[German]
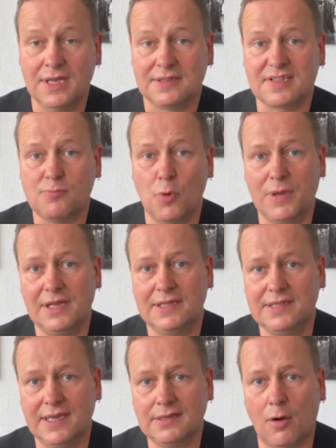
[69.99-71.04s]
dass
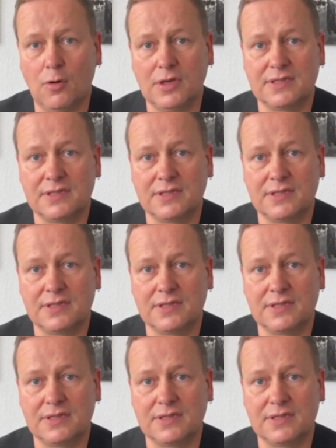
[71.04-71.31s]
Mobilität auch